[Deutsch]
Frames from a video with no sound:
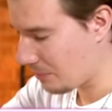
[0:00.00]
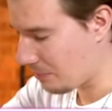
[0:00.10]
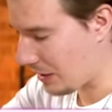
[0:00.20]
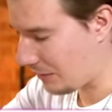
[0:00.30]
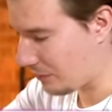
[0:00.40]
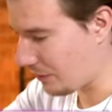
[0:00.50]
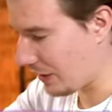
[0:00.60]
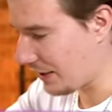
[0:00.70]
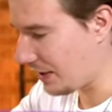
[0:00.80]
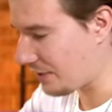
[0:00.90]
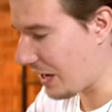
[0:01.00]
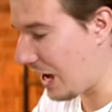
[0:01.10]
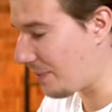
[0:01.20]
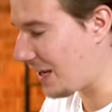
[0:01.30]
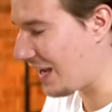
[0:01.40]
Machen wir weiter. Wir
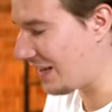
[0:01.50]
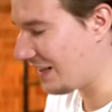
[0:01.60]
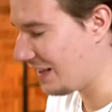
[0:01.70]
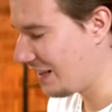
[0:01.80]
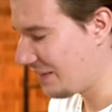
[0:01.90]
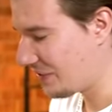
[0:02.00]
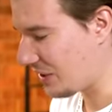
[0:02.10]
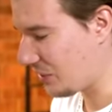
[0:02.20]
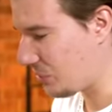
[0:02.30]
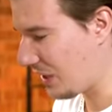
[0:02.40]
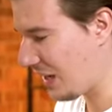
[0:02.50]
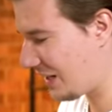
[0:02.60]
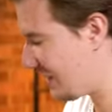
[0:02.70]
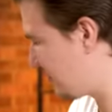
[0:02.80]
haben Glurak